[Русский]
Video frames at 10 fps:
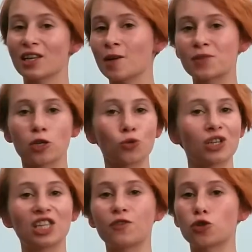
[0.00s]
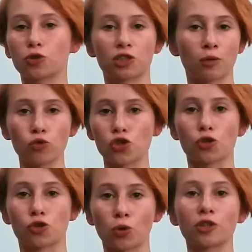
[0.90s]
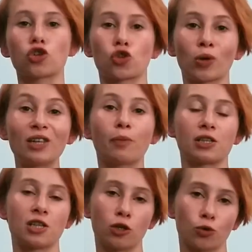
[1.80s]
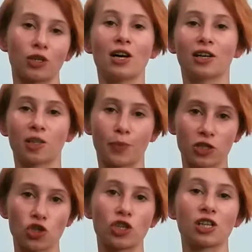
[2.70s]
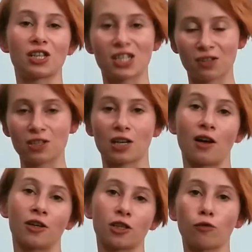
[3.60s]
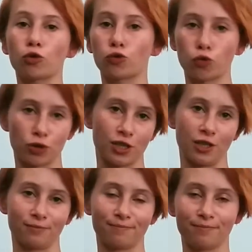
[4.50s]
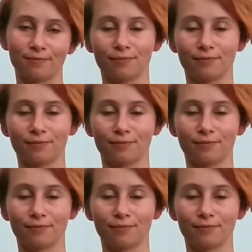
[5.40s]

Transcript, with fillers: И абсолютно не ведет к тому, что стороны что-либо делают на протяжении действительно одного-двух дней.